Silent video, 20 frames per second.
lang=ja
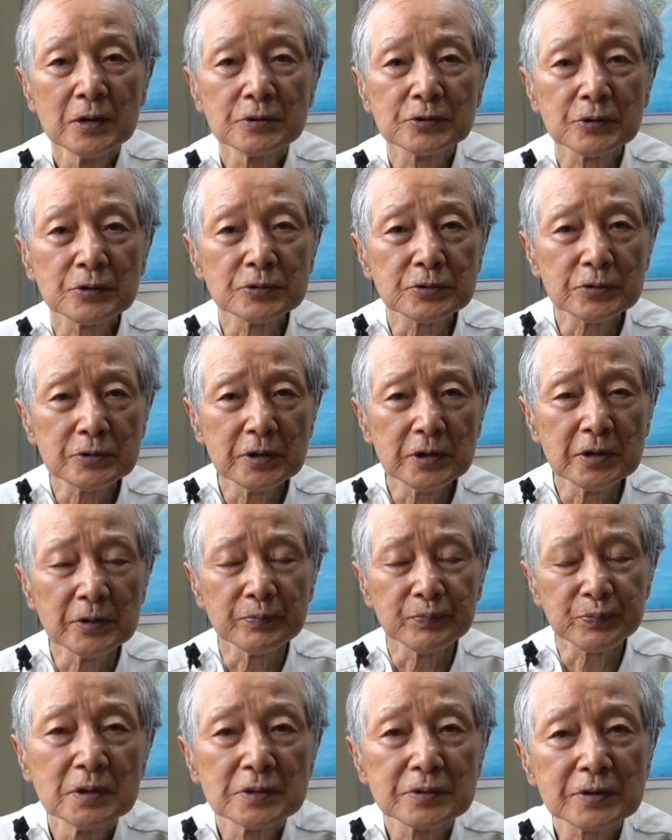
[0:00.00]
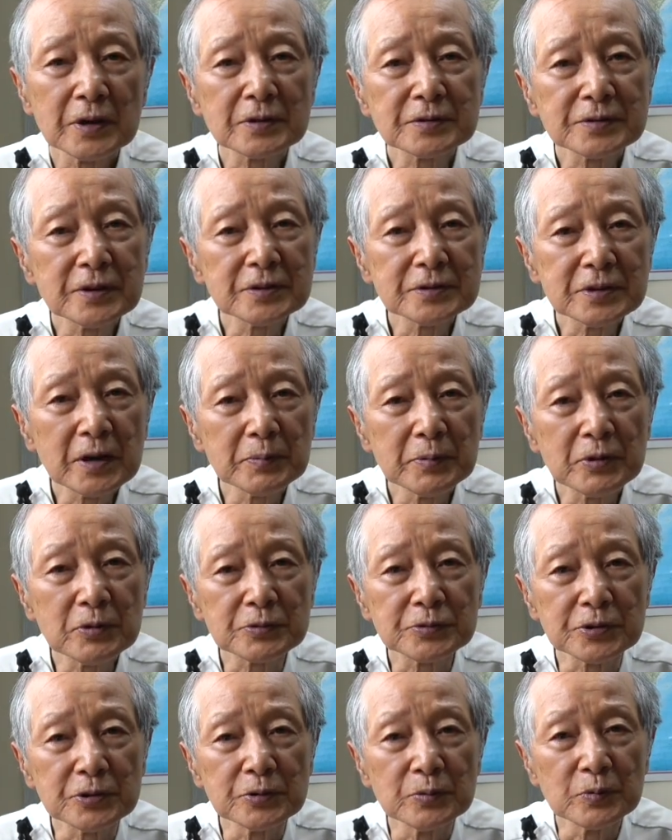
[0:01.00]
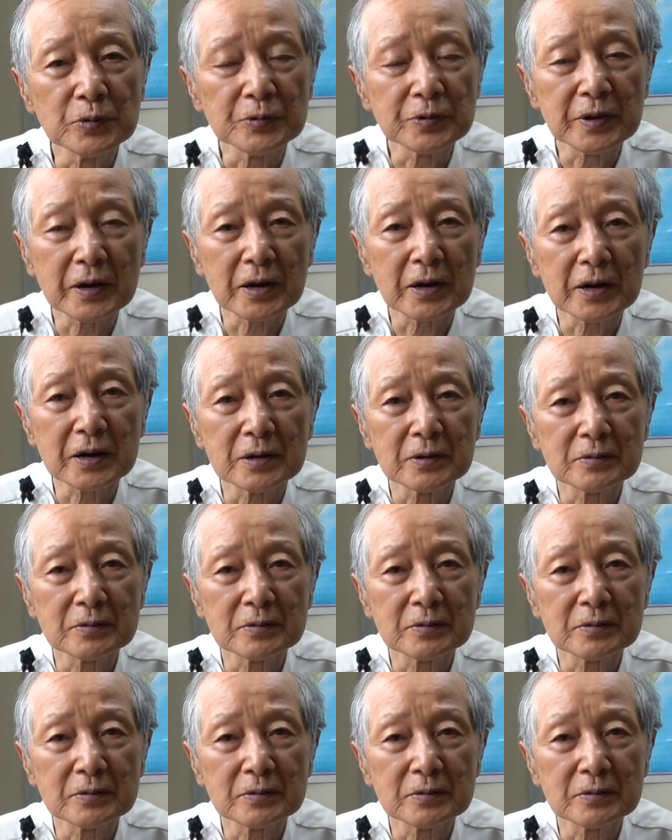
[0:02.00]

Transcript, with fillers: そうするとね、たくさん食べろっていうもんだから、